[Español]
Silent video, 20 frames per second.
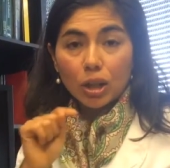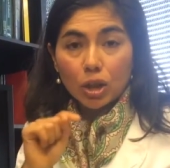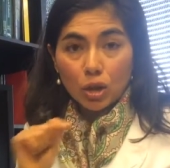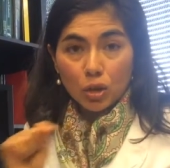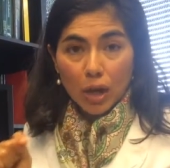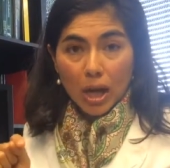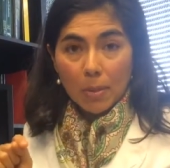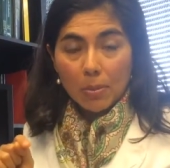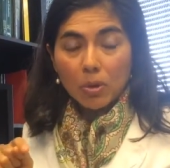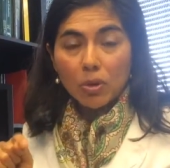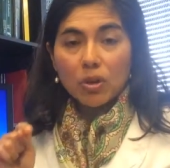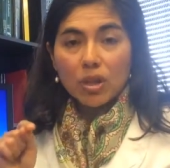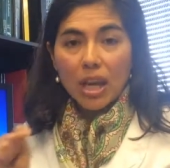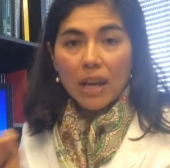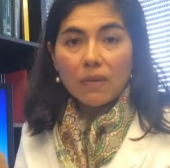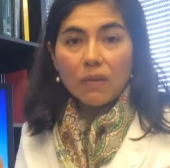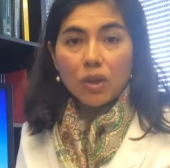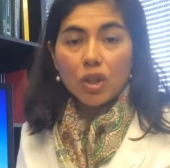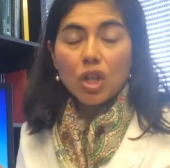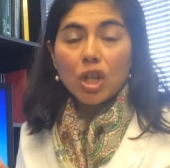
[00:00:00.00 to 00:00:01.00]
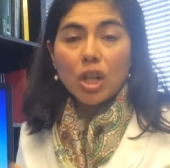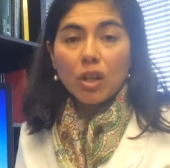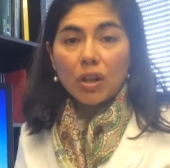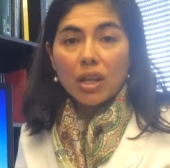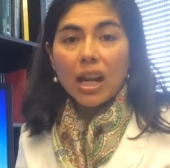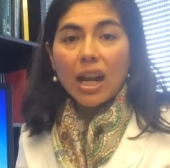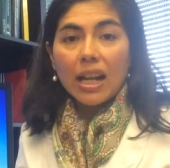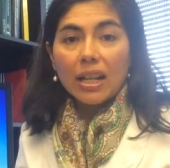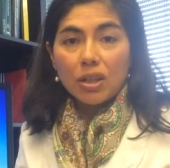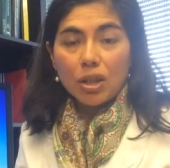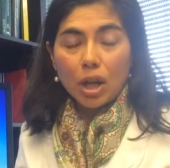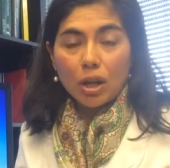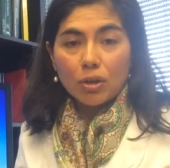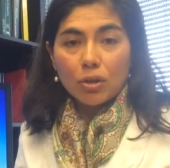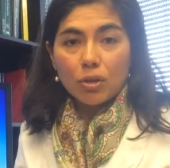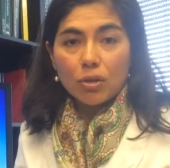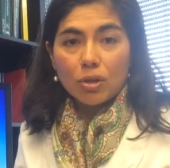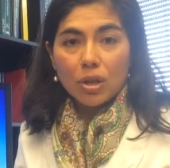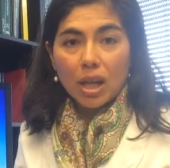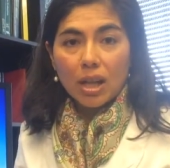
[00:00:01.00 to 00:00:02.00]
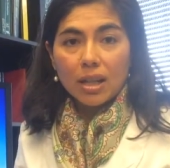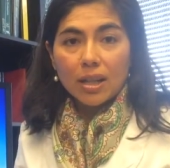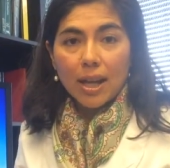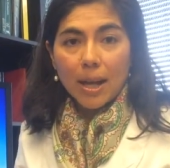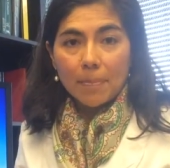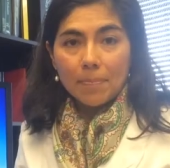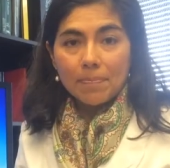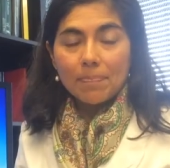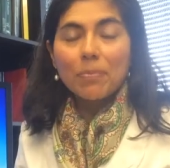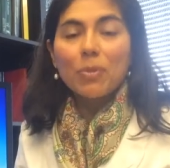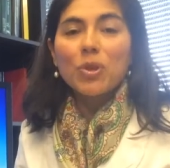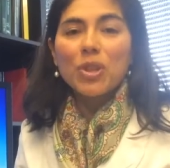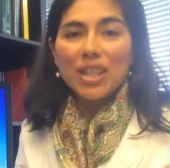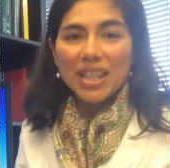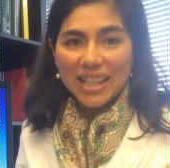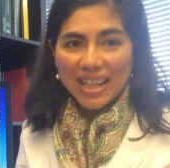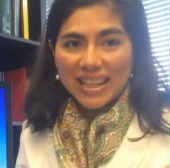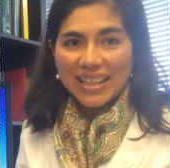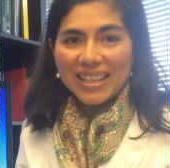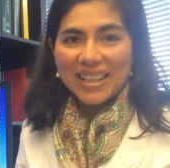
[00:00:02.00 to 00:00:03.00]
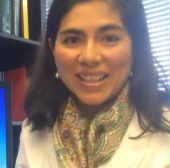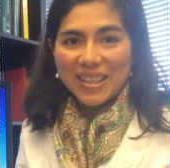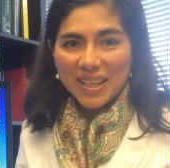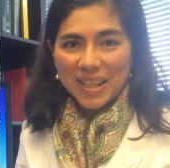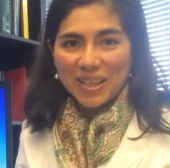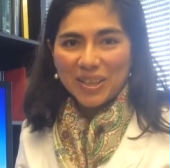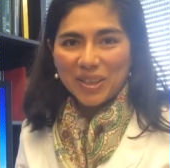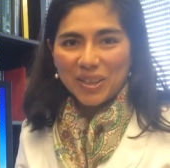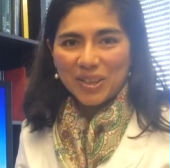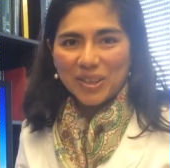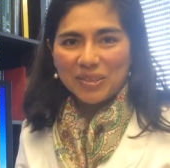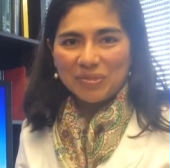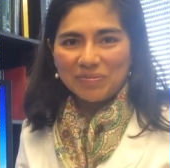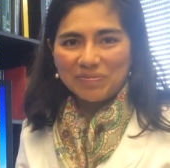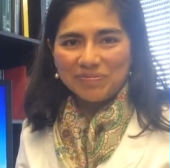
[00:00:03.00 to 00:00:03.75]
kramers at visionaryeyedoctors.com. Muchas gracias. Adiós.